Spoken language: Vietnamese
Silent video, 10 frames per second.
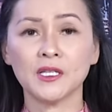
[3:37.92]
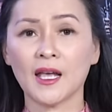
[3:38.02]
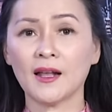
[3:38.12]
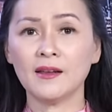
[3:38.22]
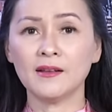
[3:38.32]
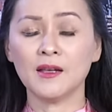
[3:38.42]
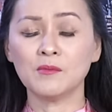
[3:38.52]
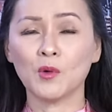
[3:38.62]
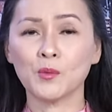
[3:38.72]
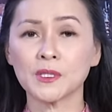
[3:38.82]
trị giá lên
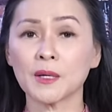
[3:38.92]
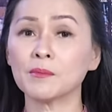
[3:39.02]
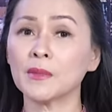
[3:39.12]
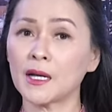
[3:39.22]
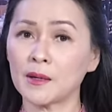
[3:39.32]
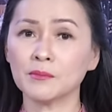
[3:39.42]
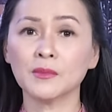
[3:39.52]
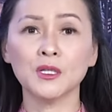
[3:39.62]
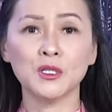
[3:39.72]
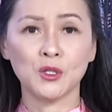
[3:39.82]
đến
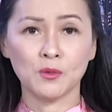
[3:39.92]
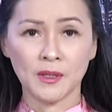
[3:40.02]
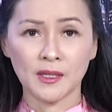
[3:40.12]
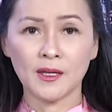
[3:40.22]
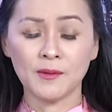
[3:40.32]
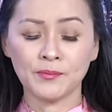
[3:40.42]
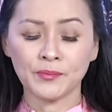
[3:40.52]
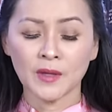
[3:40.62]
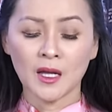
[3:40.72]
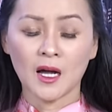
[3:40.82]
150 triệu Mỹ Kim.
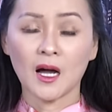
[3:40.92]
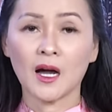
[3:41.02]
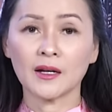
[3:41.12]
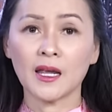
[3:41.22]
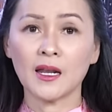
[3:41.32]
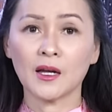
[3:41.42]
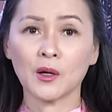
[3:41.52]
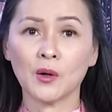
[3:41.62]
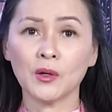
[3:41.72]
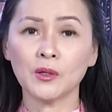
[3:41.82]
À, đây
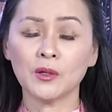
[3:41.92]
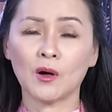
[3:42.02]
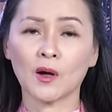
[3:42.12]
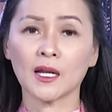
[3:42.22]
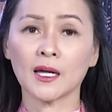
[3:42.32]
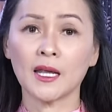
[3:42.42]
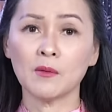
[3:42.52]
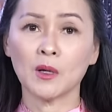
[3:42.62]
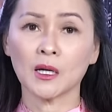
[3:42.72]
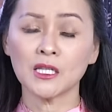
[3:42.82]
là gói hoặc là
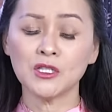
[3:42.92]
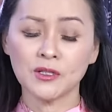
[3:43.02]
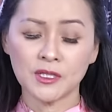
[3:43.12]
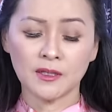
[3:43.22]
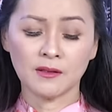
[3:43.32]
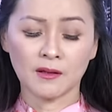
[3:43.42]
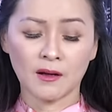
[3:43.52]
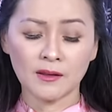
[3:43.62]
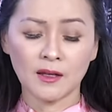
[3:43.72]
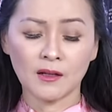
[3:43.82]
đây là cái chương trình
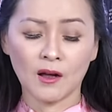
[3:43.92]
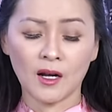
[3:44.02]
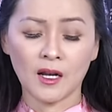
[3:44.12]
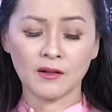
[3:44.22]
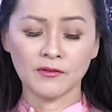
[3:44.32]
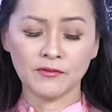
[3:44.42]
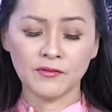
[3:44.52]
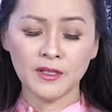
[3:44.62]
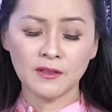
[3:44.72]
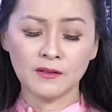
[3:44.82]
có tên gọi là
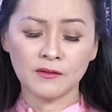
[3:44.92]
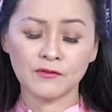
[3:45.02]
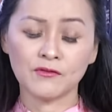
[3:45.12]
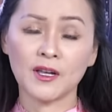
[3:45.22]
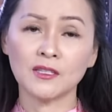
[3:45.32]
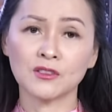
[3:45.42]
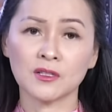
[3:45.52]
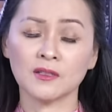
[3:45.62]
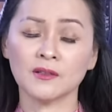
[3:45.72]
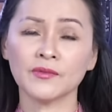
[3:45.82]
Vin
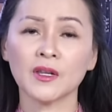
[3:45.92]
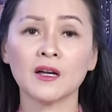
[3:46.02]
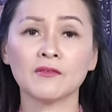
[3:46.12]
Venture